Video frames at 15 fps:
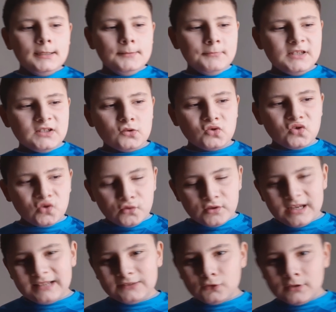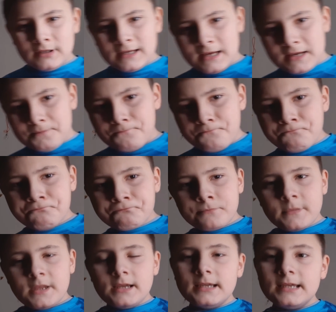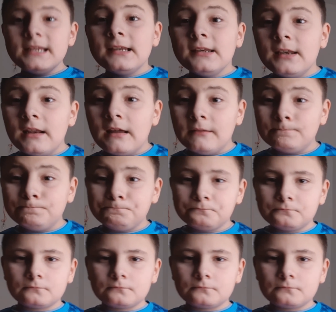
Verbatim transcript: Mi sono sognato che il